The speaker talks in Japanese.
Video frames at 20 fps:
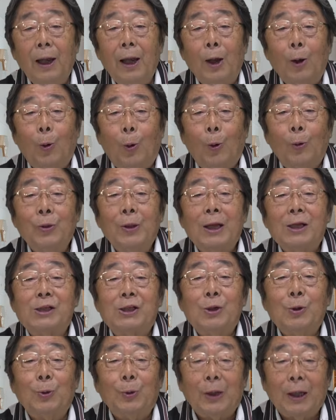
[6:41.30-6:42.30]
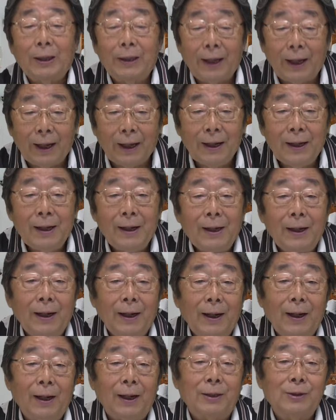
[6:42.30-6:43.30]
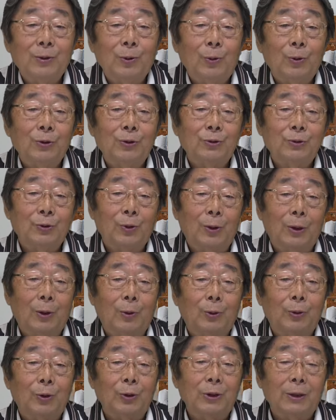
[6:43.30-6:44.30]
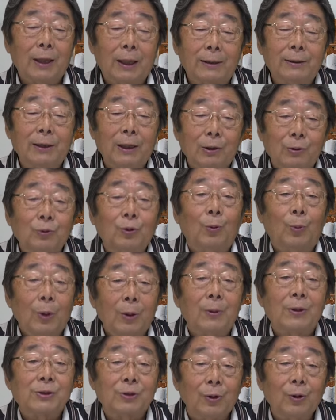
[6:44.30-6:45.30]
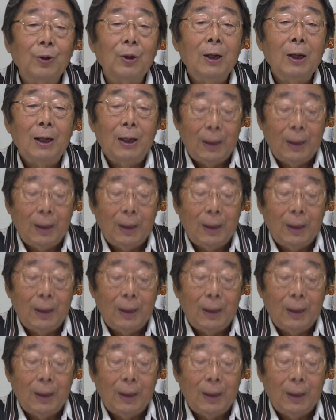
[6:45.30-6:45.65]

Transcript: え、同じようなね、えー、そういうようなことになっていくと思いますよ。